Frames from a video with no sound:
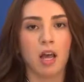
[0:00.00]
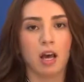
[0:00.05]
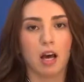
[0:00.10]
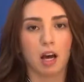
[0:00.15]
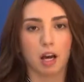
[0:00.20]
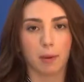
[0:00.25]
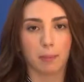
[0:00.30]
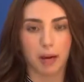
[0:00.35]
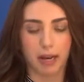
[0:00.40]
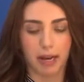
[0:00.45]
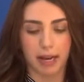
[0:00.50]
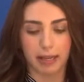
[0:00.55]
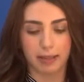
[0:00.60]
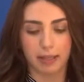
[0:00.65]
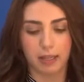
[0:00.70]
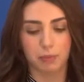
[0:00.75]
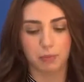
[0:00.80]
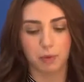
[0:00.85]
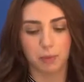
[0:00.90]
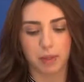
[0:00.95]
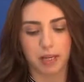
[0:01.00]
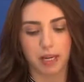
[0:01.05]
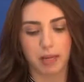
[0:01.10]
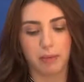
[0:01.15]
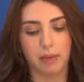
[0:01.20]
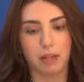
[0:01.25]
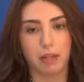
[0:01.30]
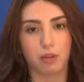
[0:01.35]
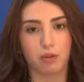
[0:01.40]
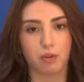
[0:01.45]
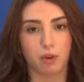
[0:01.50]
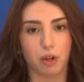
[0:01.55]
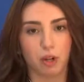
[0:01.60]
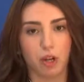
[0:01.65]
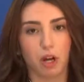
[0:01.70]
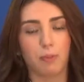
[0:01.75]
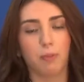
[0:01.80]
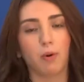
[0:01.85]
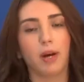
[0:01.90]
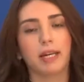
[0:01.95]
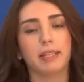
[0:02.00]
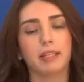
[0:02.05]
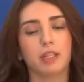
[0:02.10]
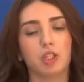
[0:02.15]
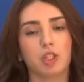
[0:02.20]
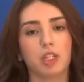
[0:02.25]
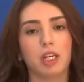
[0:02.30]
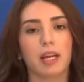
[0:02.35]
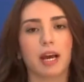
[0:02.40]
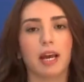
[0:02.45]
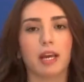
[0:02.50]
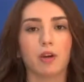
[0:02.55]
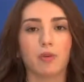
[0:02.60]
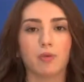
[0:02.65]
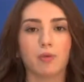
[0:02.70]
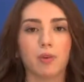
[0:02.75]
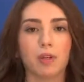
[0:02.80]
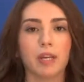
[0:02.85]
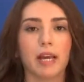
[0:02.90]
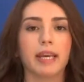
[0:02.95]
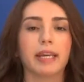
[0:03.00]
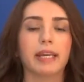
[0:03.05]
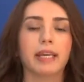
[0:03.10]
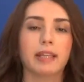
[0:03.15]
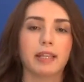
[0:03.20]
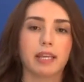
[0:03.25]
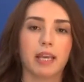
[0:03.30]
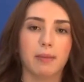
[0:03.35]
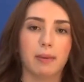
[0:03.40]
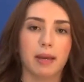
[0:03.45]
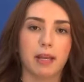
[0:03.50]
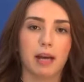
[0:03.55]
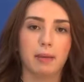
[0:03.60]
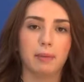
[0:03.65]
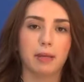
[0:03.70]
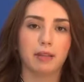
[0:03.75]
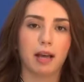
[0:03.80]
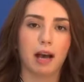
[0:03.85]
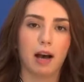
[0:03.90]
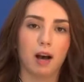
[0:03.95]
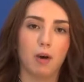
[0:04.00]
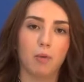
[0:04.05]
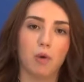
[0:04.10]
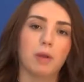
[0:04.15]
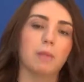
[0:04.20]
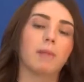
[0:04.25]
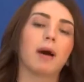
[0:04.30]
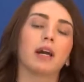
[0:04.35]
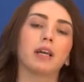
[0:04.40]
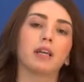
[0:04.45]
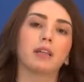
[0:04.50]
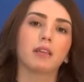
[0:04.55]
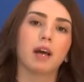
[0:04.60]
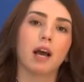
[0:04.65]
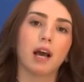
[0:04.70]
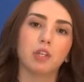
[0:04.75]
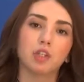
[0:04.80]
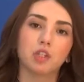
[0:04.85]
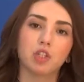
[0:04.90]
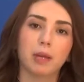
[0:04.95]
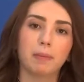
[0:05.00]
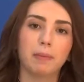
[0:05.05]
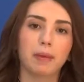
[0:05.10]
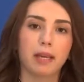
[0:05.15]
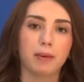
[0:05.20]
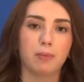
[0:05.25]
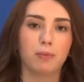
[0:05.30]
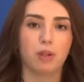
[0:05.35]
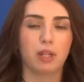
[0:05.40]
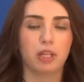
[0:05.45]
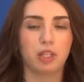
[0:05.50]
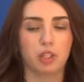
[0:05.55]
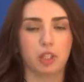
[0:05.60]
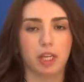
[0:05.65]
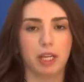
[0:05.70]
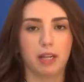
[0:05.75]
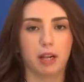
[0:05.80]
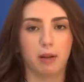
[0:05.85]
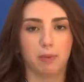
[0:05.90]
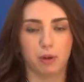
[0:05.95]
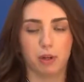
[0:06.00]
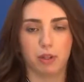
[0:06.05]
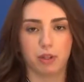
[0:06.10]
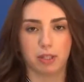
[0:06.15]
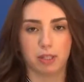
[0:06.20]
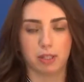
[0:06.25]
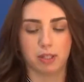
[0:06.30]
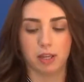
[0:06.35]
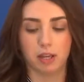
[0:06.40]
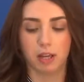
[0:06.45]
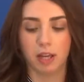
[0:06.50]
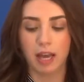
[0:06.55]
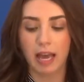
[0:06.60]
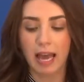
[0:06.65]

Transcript: أكبر عدد ممكن من الطلاب وهيدا الشيء رح يكون أكيد كمان بتعاون مع قطاع الشباب واللجان المختصة